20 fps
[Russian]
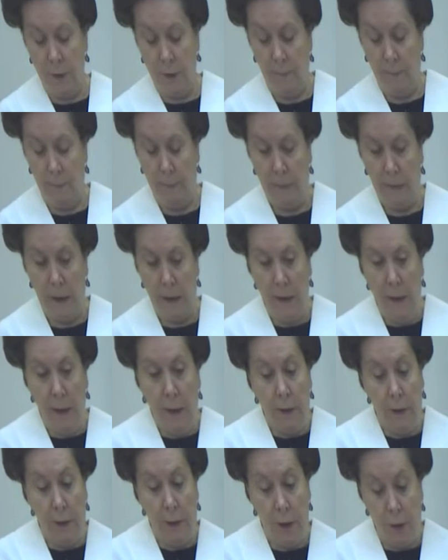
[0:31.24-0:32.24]
длилось
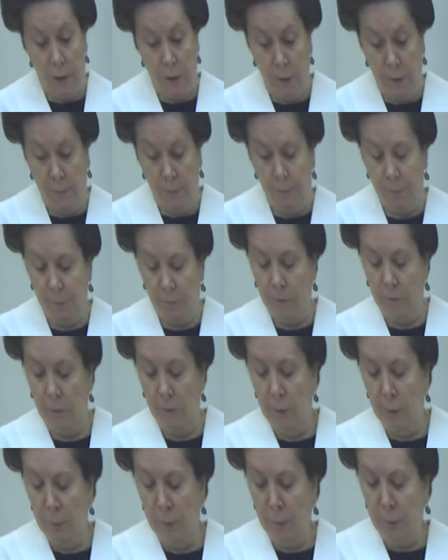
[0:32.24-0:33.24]
ровно один час.
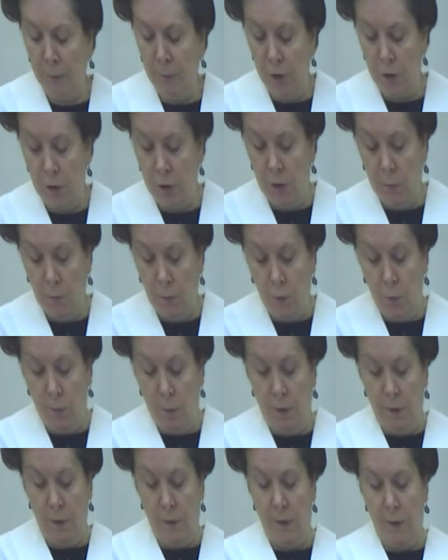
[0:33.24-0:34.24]
Губернатор обратила
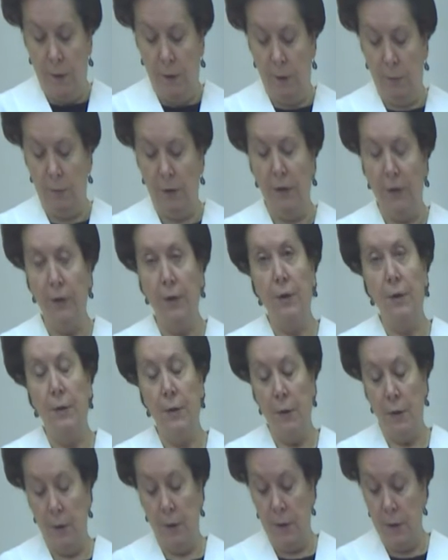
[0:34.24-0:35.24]
внимание на все
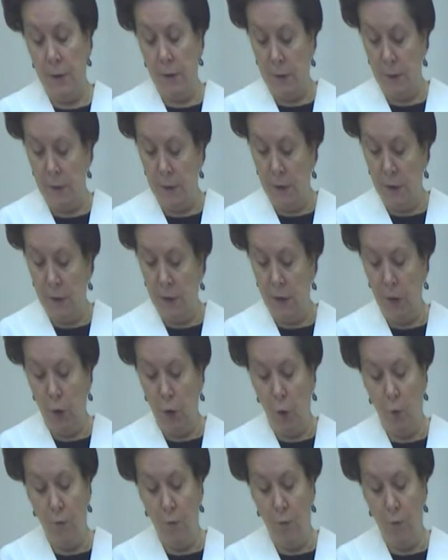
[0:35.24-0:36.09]
сферы развития региона